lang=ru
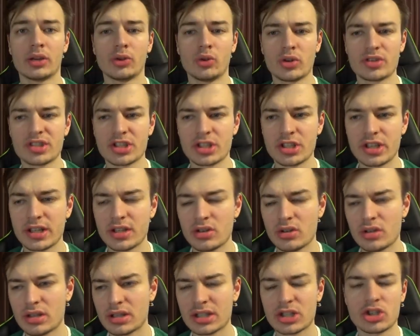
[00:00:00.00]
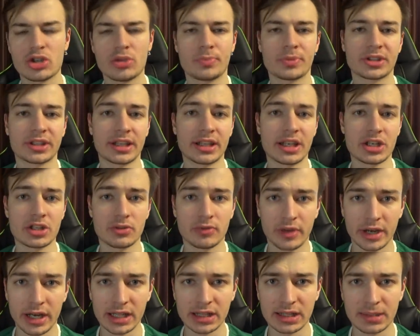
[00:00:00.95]
Но, к сожалению, не нашел подходящего
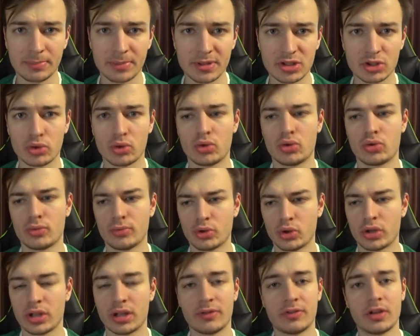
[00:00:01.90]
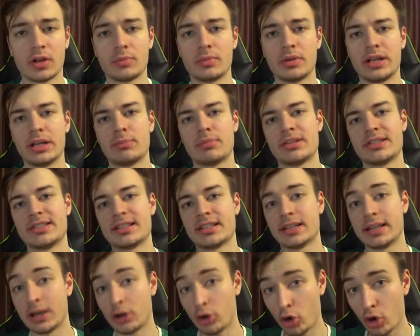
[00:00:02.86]
варианта, поскольку многие фирмы либо
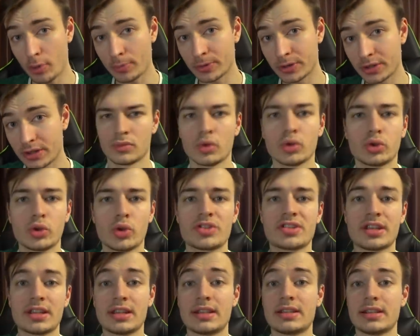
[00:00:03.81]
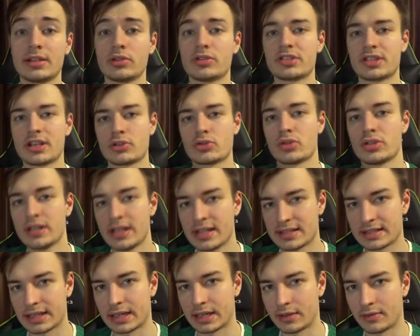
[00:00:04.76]
делали опт, ну то есть они делают сразу
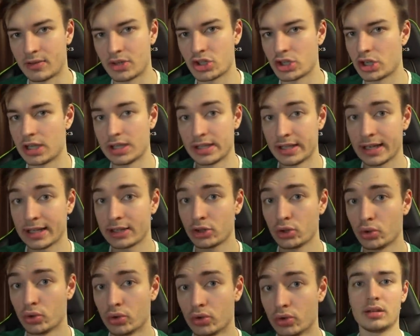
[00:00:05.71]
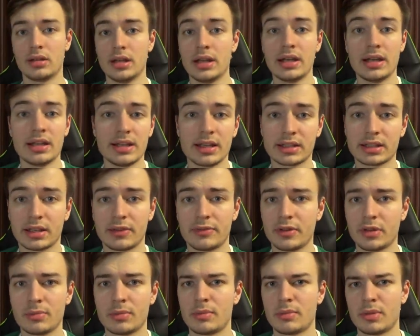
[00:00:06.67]
несколько вещей, не одну. Или некоторые
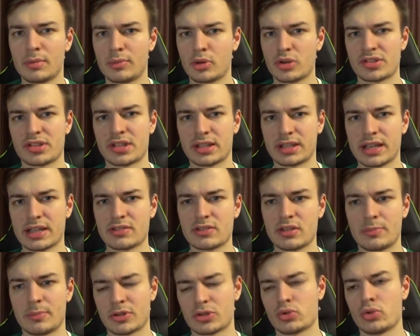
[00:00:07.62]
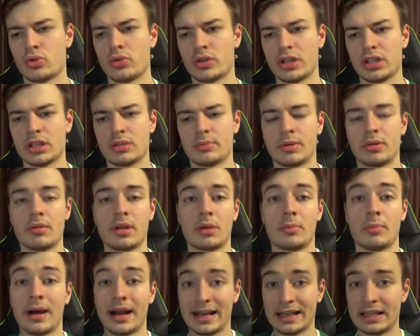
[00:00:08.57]
фирмы мне просто отказывали, поскольку они,
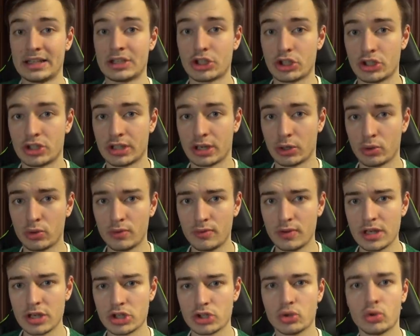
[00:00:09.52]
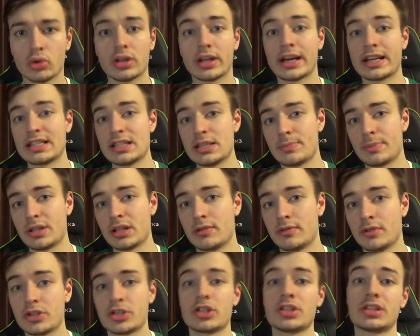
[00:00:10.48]
например, могли сшить такую вещь, но логотипа не
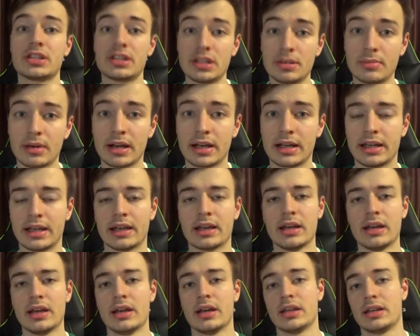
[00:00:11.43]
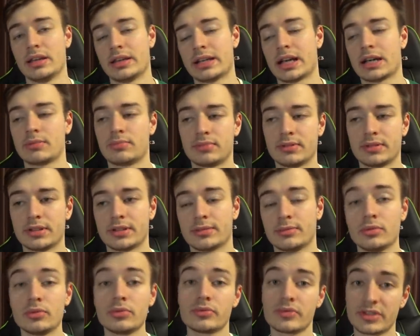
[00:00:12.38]
вышить не могли. И как бы,
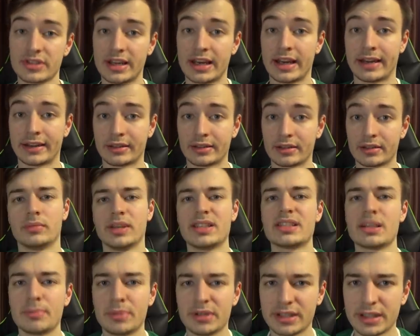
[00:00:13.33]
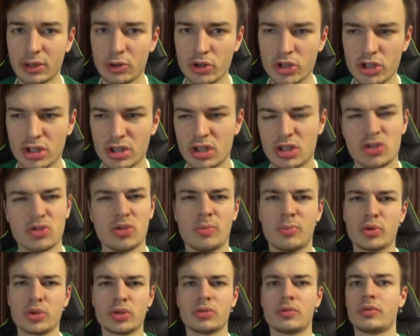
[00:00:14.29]
ну, сорян. Если быть короче, ничего
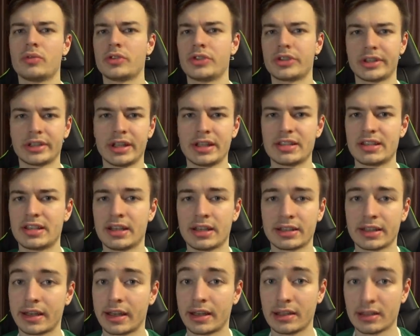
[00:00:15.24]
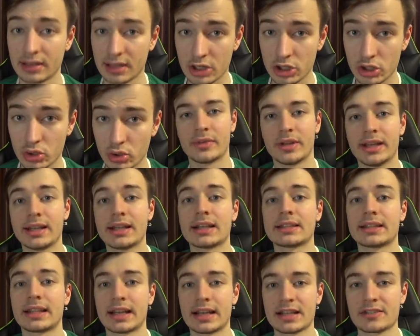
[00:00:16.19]
путного в интернете я так и не нашел. И
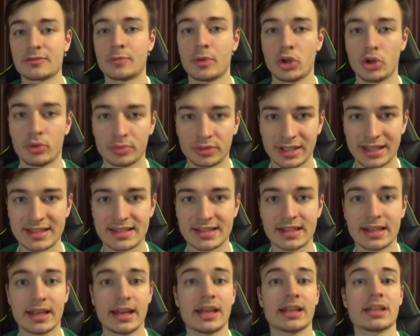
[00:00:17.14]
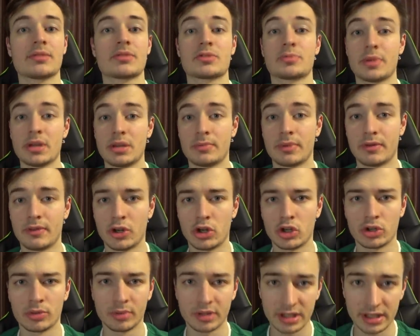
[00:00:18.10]
как-то раз в моем ТЦ рядом с моим
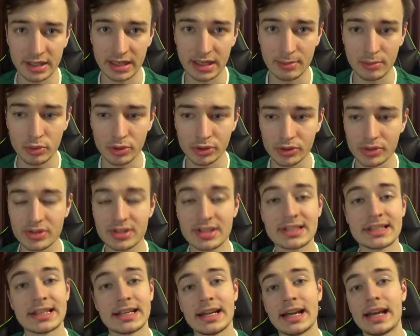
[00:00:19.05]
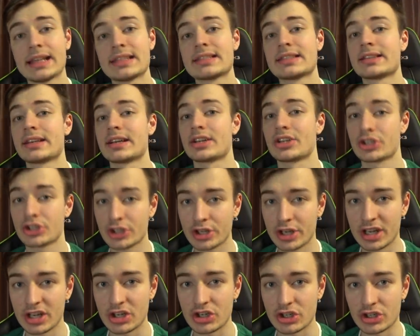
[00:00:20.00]
павильоном, где я работаю, заселяется
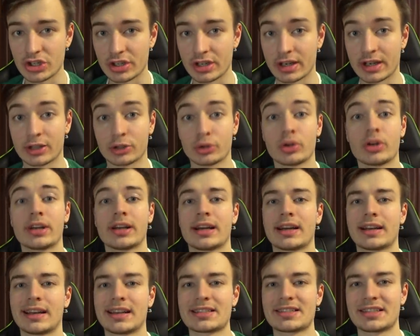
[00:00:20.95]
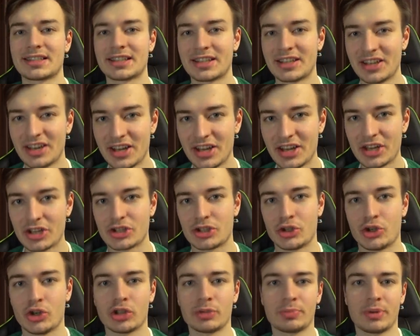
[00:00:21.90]
женщина, которая как раз таки
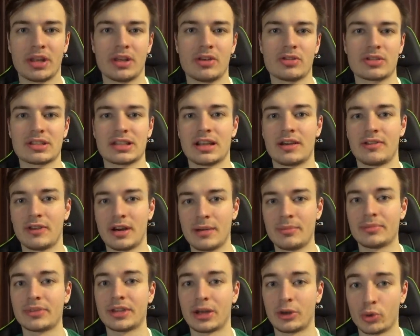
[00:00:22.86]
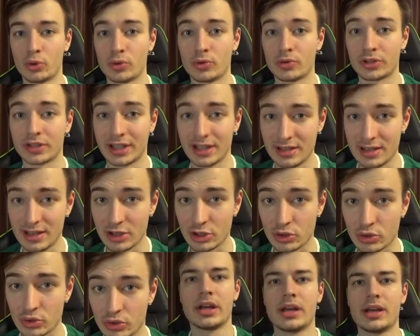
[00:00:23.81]
шьет по ее словам словам, такую вот
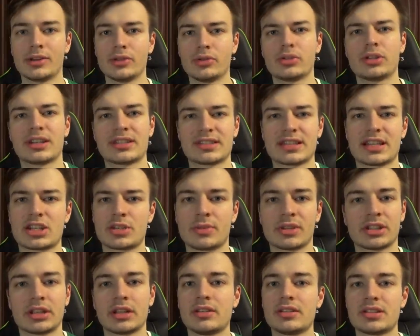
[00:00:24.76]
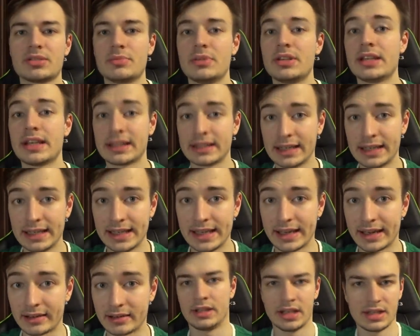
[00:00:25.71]
одежду. Ну, так скажем, открылось
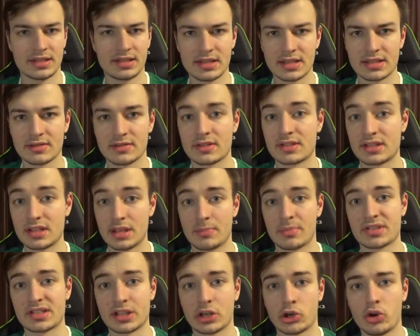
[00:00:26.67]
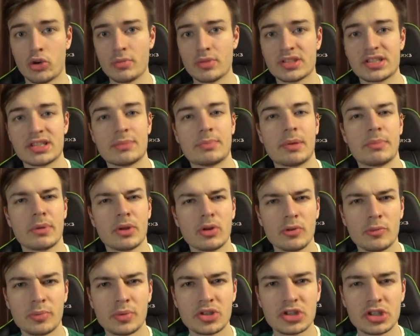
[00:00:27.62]
мини-ателье. Я, естественно, с ней познакомился, и по
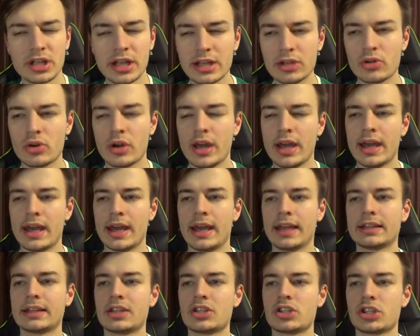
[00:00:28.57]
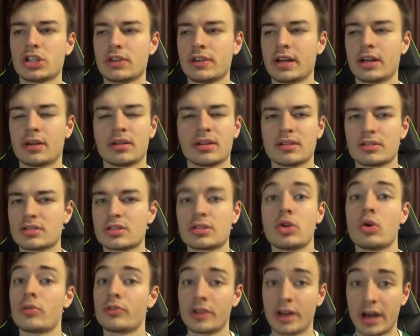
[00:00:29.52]
первому впечатлению, этот человек
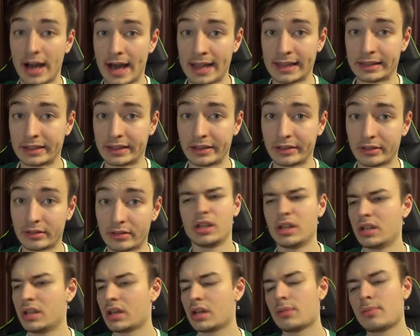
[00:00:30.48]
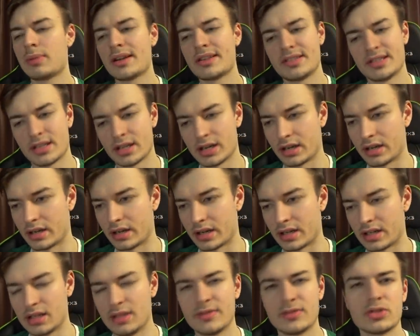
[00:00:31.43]
словно ангел. И
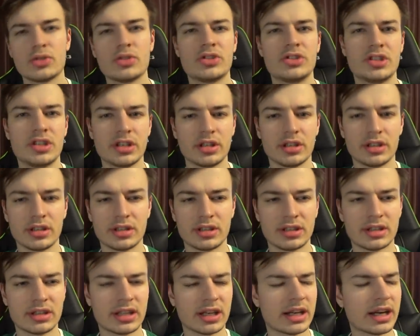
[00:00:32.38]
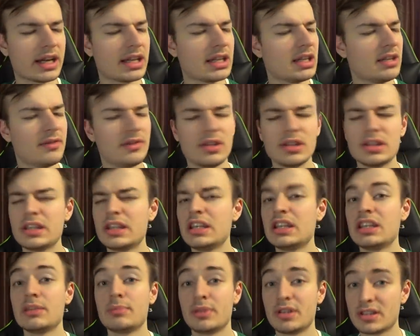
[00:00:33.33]
работяга, и все делает, и такая невинная
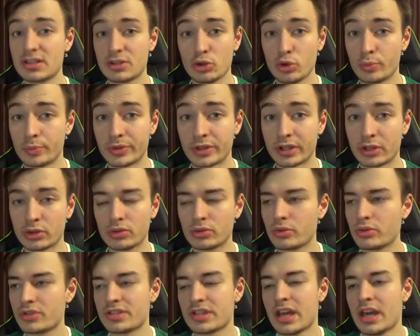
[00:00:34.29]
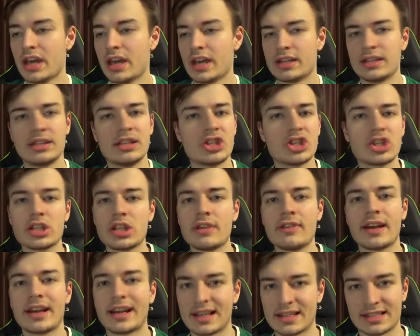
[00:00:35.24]
и неприступная. Ну, то есть, не
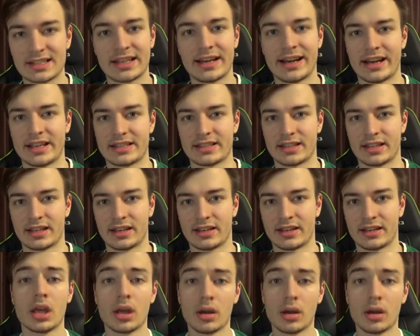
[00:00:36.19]
человек, а сказка.